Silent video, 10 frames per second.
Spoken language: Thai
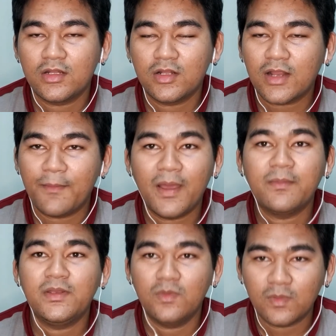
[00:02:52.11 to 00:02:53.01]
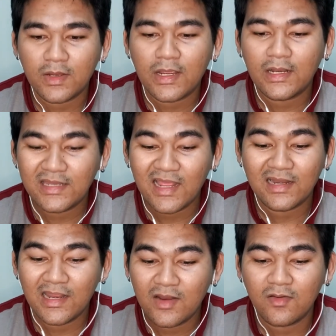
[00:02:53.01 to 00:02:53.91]
ถ้ากลับบ้านไม่ถูกกันอย่าง
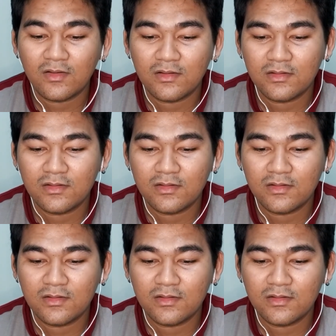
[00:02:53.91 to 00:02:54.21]
แน่นอน